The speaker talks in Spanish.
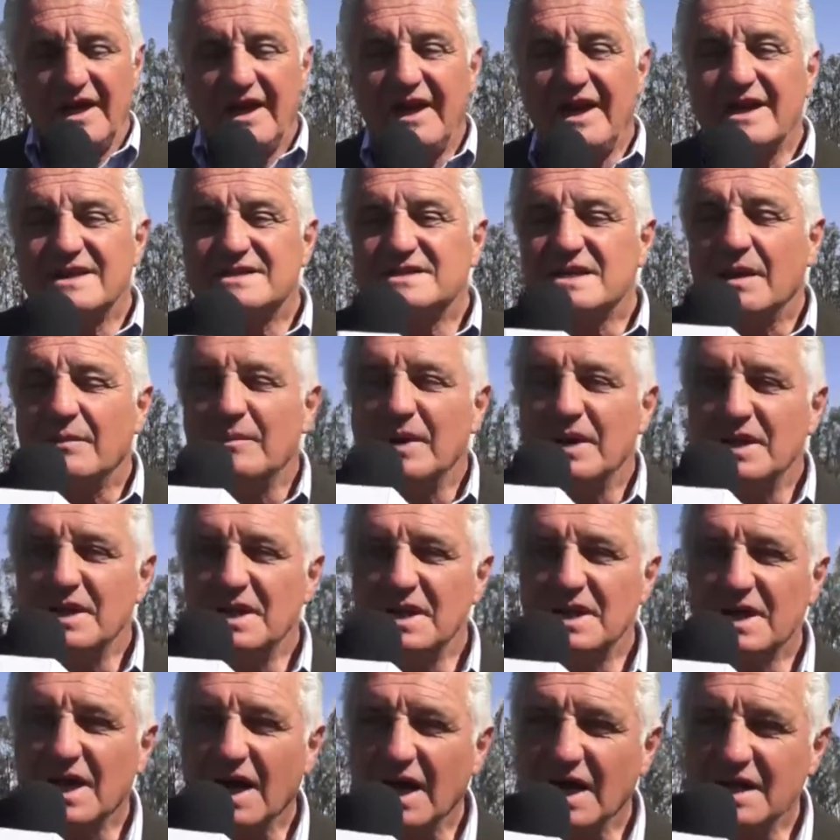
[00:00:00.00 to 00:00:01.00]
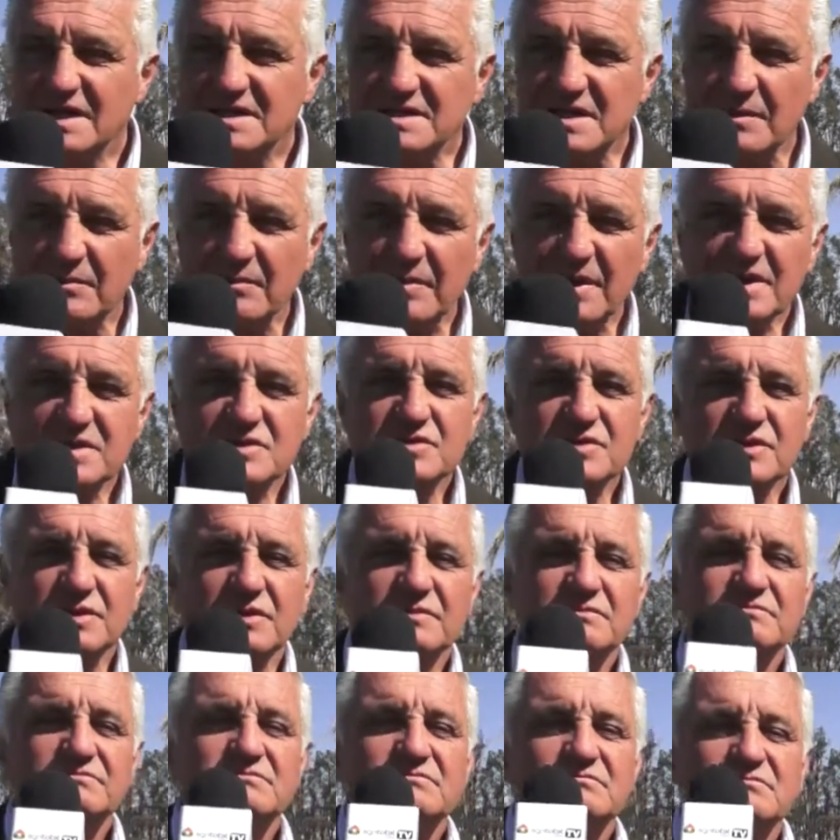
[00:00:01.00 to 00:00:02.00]
Esa medida, ese
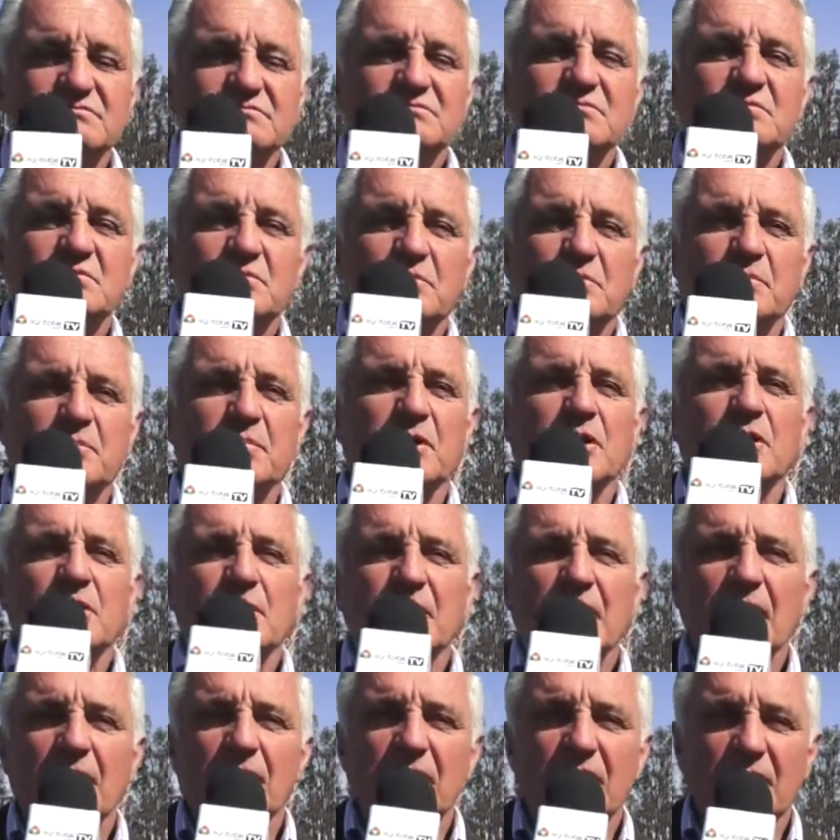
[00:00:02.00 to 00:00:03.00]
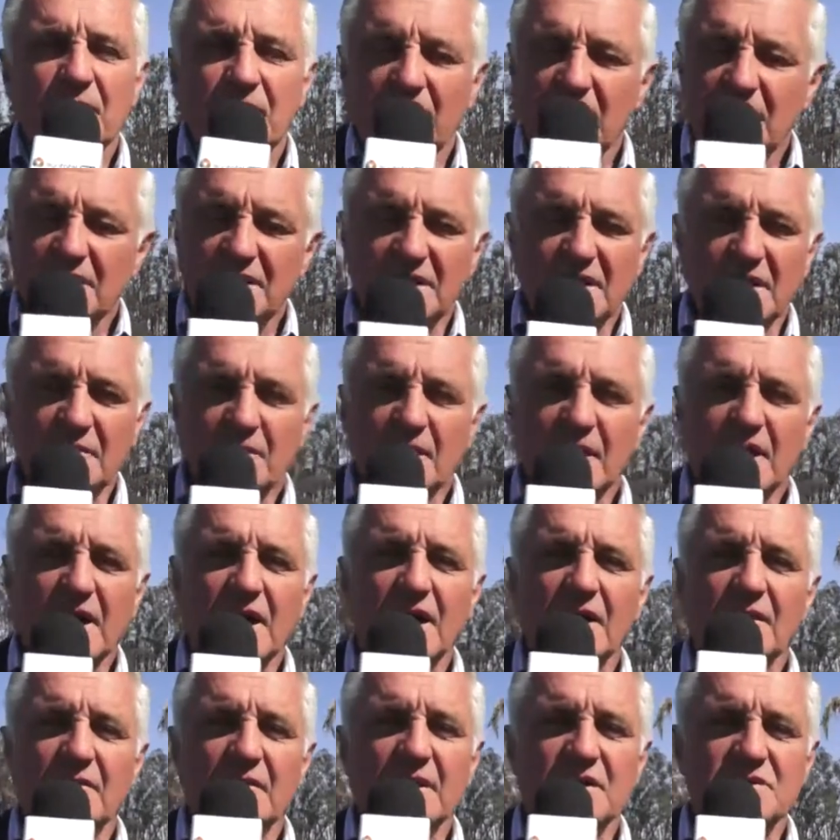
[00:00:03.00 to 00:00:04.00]
peso, probablemente
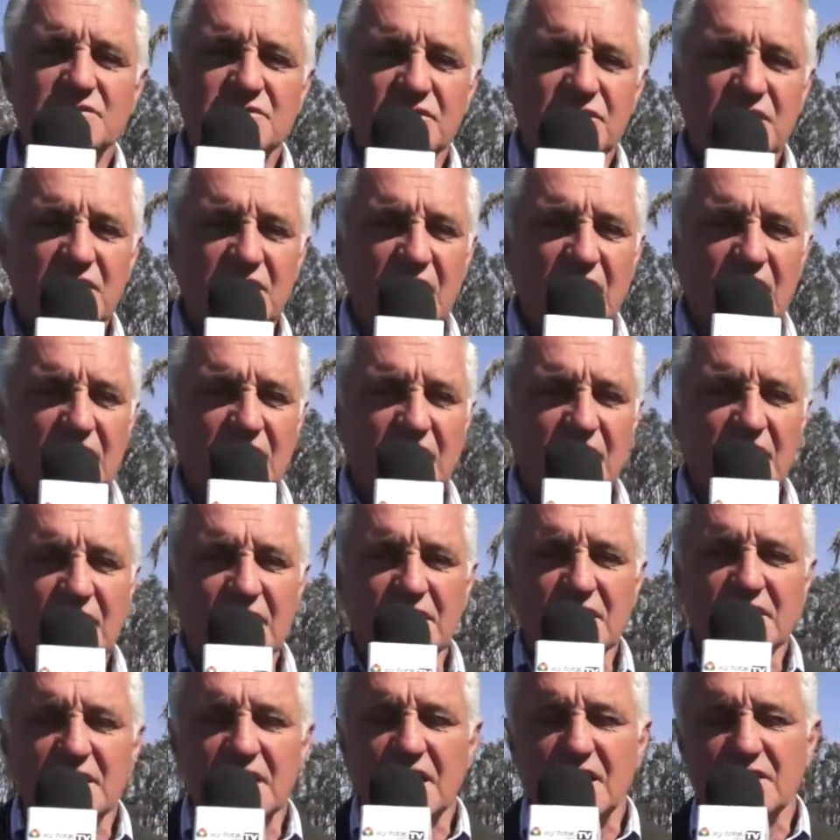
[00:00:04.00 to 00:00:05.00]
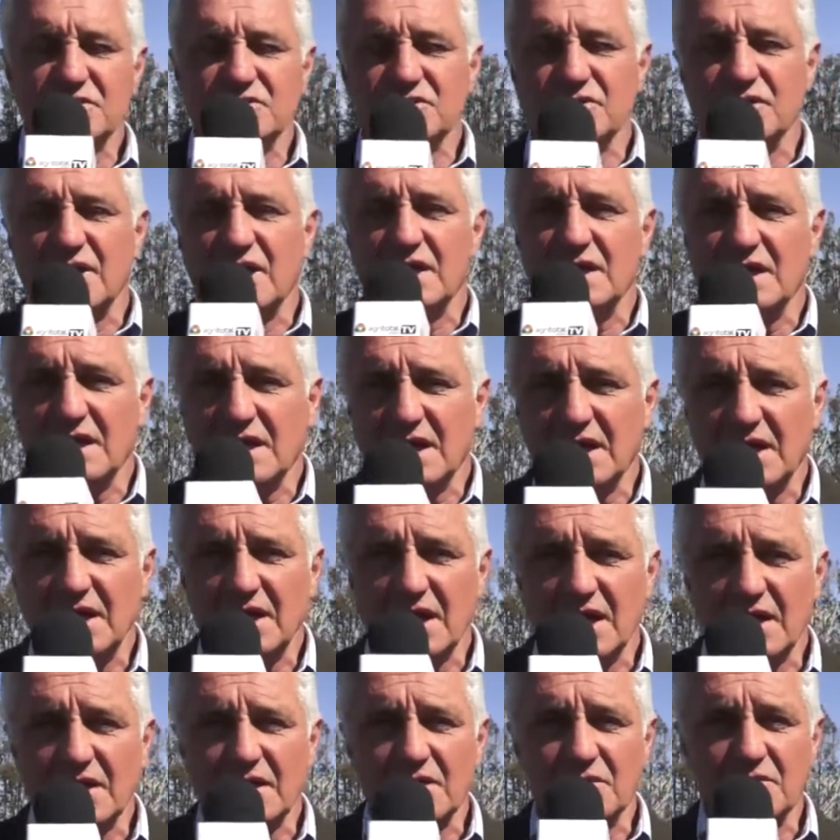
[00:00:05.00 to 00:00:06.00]
para la mayoría de las zonas de
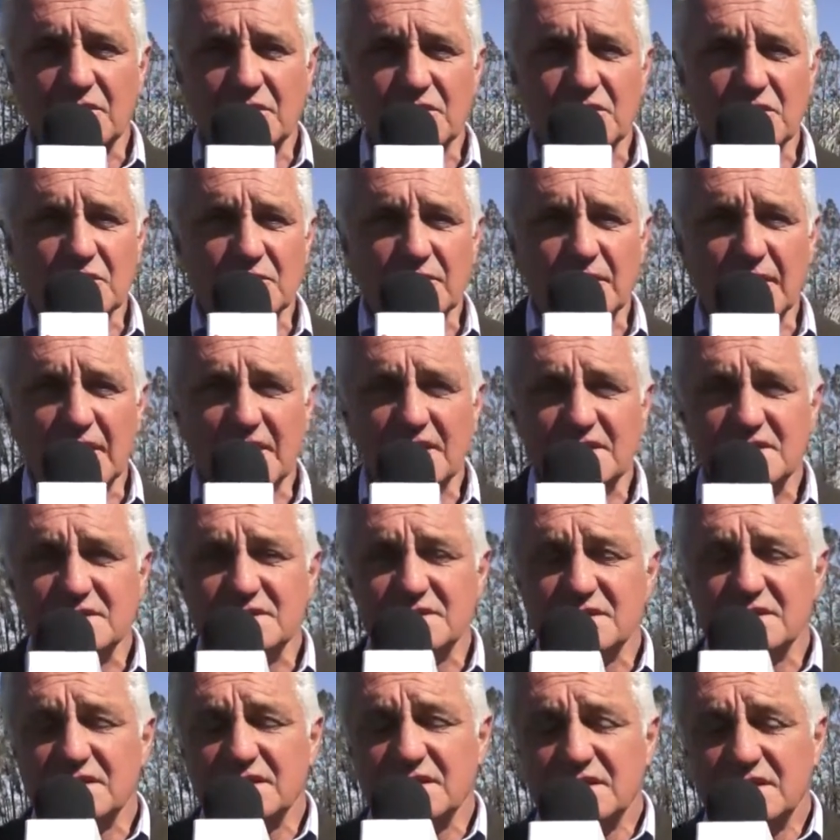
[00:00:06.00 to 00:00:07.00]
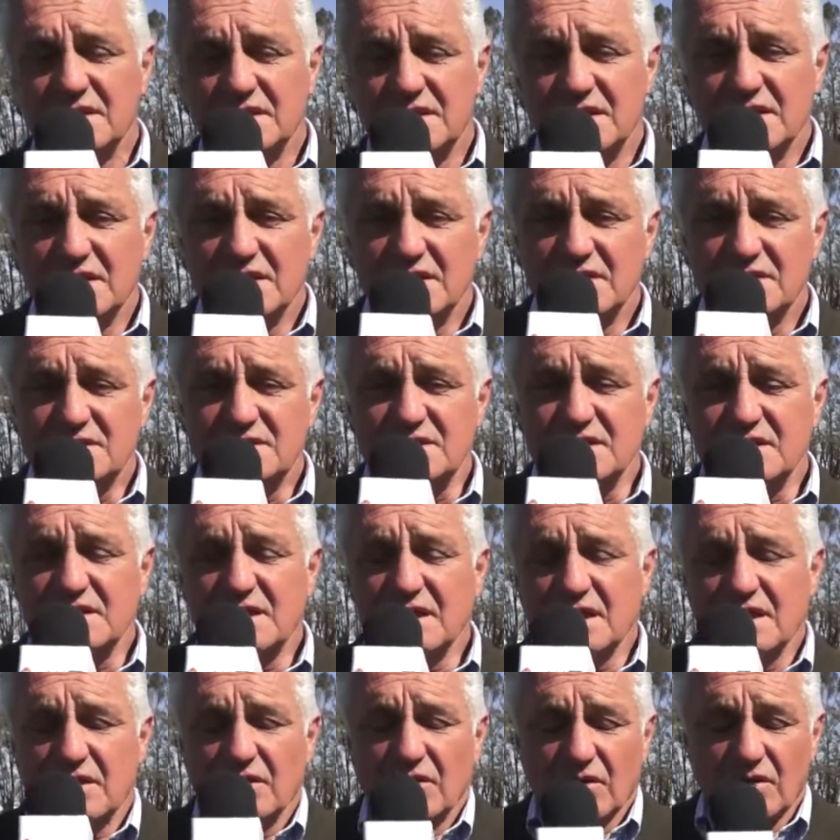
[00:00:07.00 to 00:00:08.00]
cría de nuestro país, si
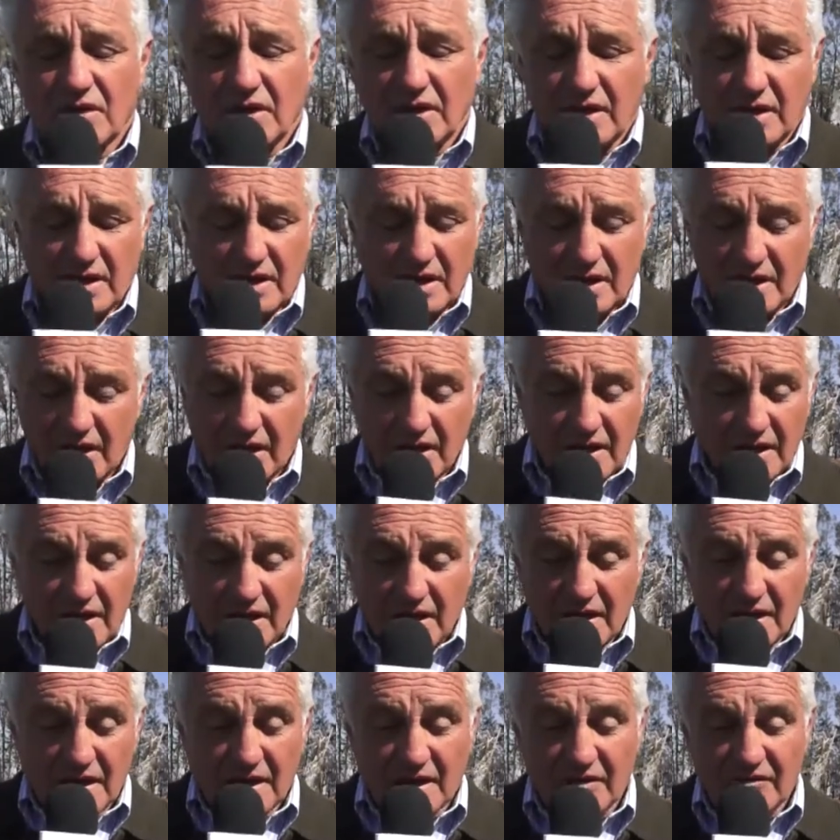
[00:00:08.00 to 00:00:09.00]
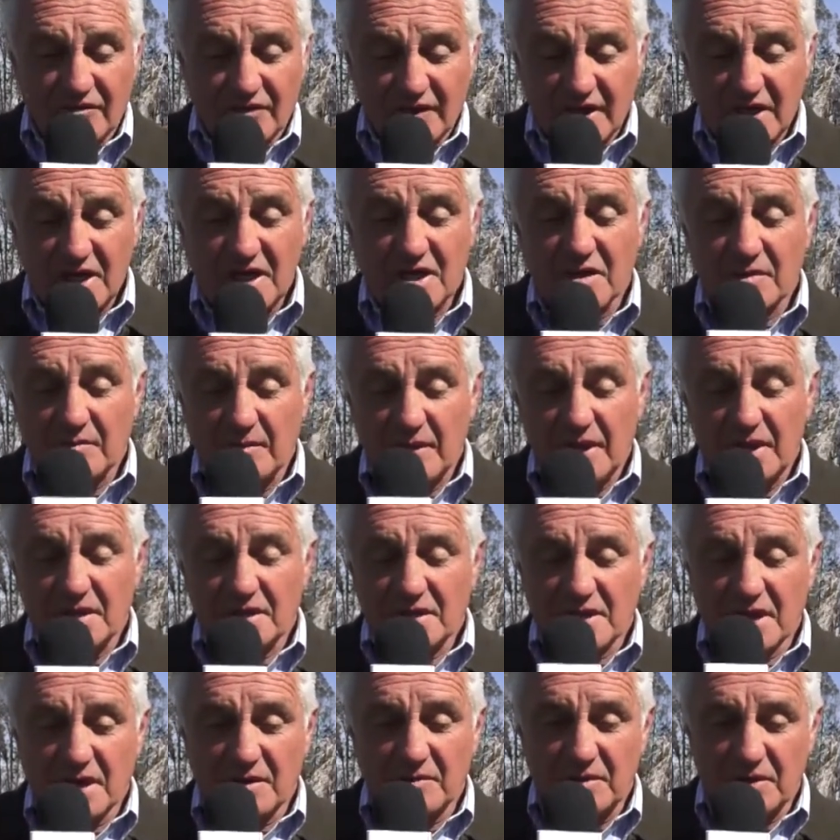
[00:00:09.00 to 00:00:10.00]
tengo que referirme
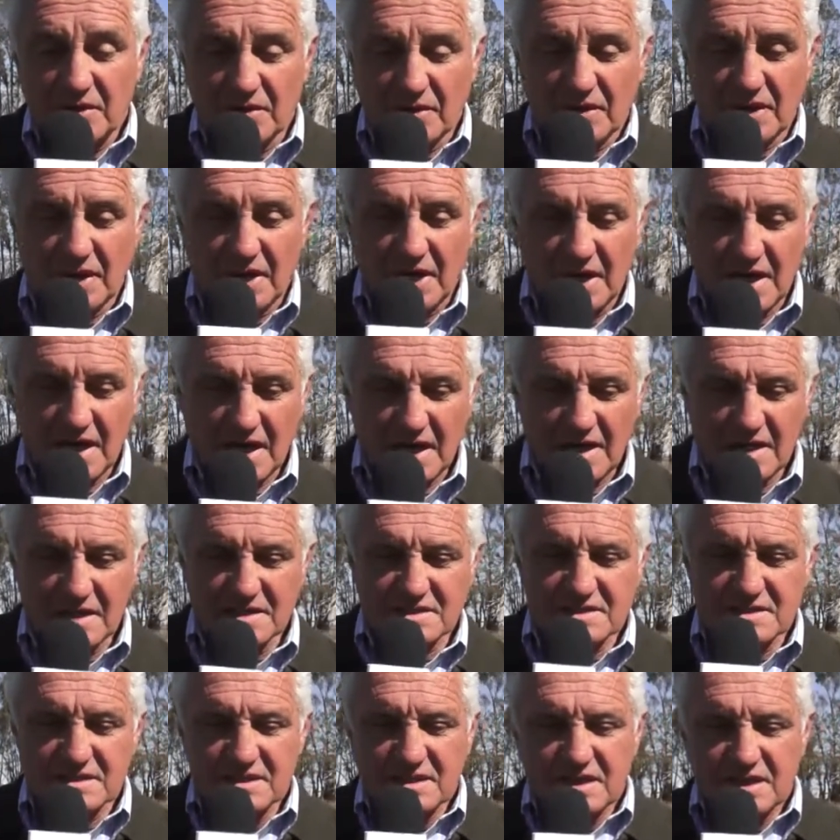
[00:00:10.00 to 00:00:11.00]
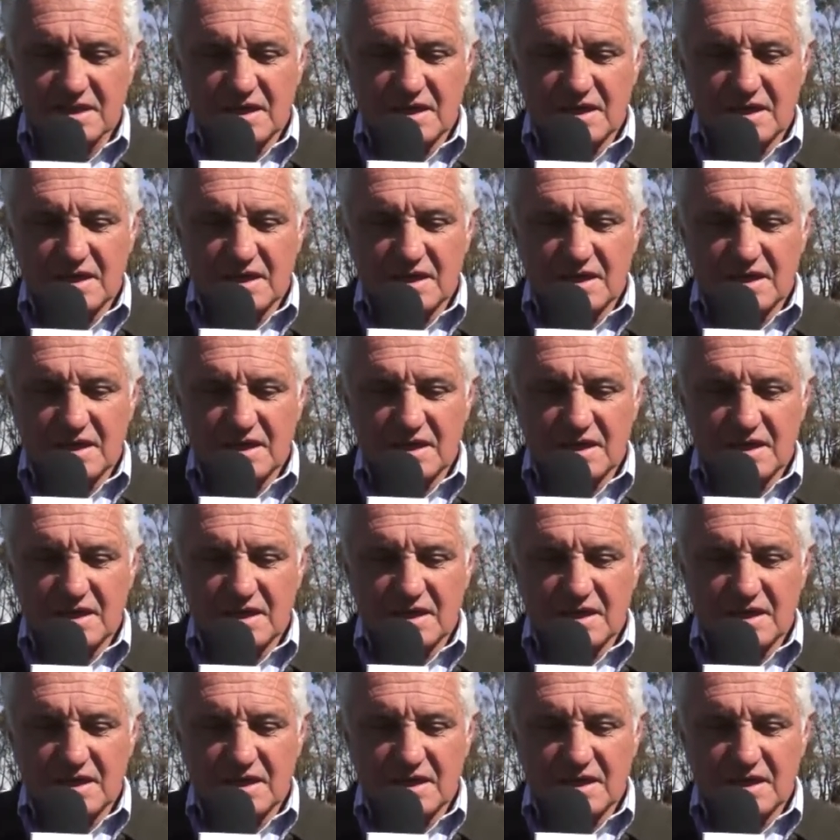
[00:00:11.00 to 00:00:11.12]
en términos generales,